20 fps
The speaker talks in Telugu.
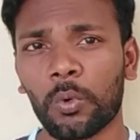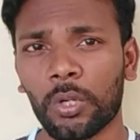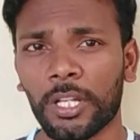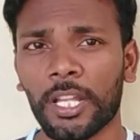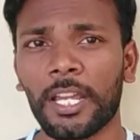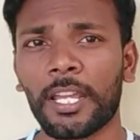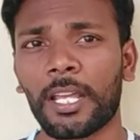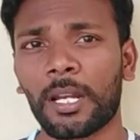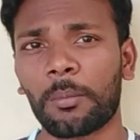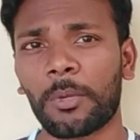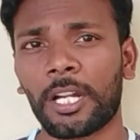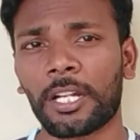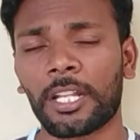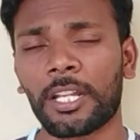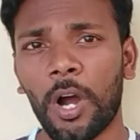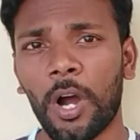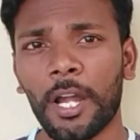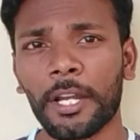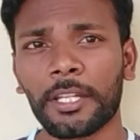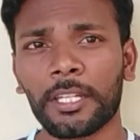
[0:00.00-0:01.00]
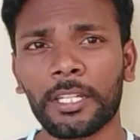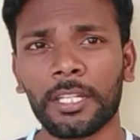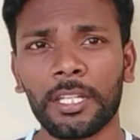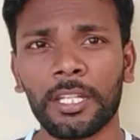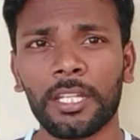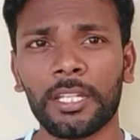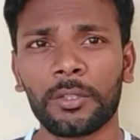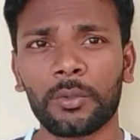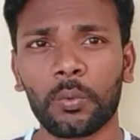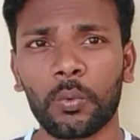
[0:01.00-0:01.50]
ఉంటాయన్నమాట వాటిని
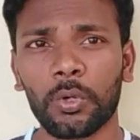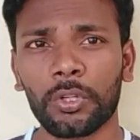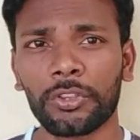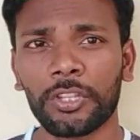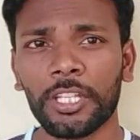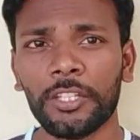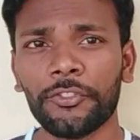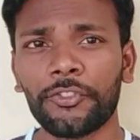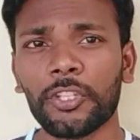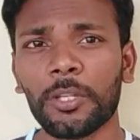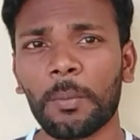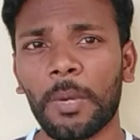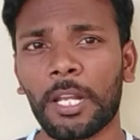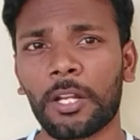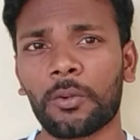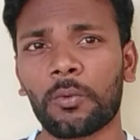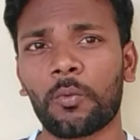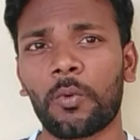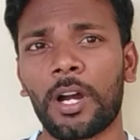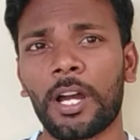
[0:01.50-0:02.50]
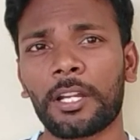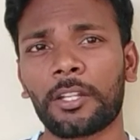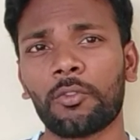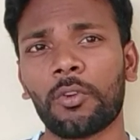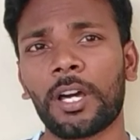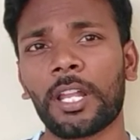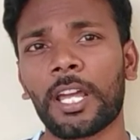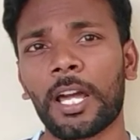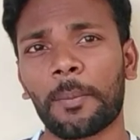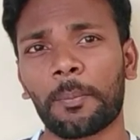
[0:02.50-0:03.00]
గుర్తించి మనం వాటి
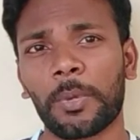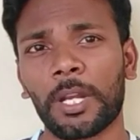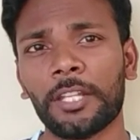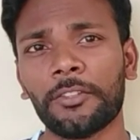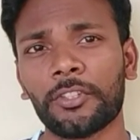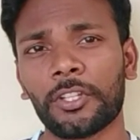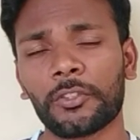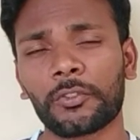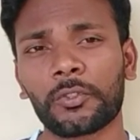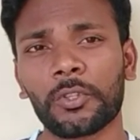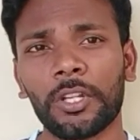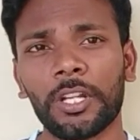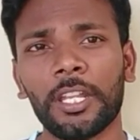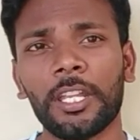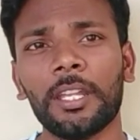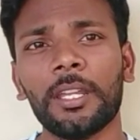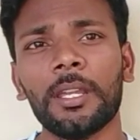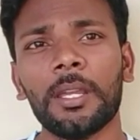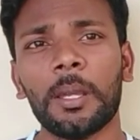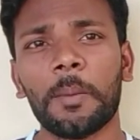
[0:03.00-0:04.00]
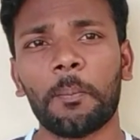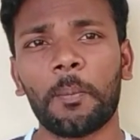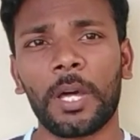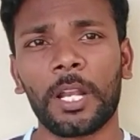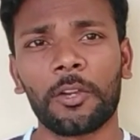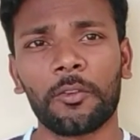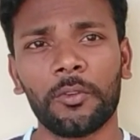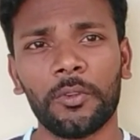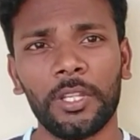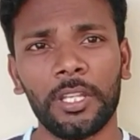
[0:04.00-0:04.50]
ద్వారా అప్లై చేసుకొని
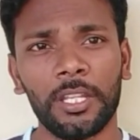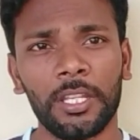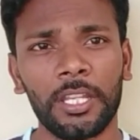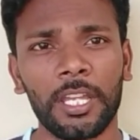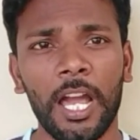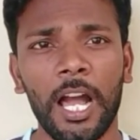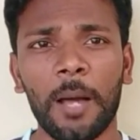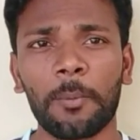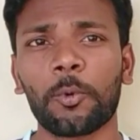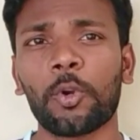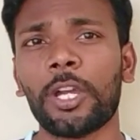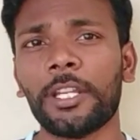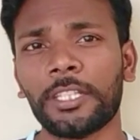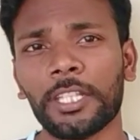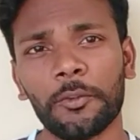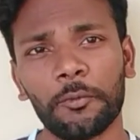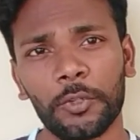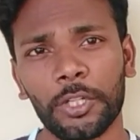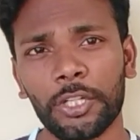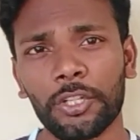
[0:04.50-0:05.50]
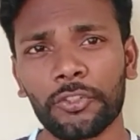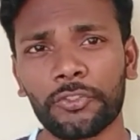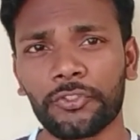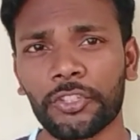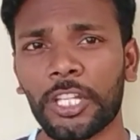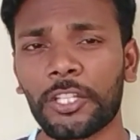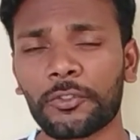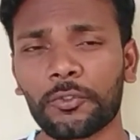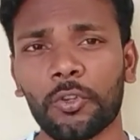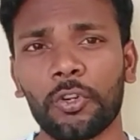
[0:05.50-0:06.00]
మనం ఈ యాప్లో అయితే వీడియోస్
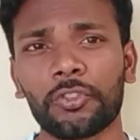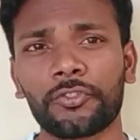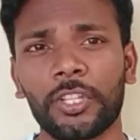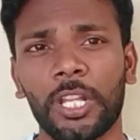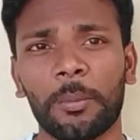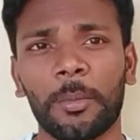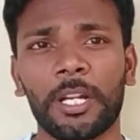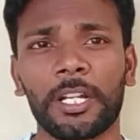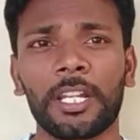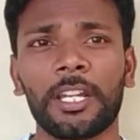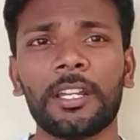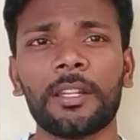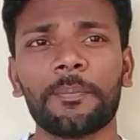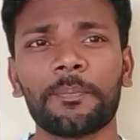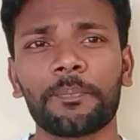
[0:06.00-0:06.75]
చేసుకోవచ్చు అనమాట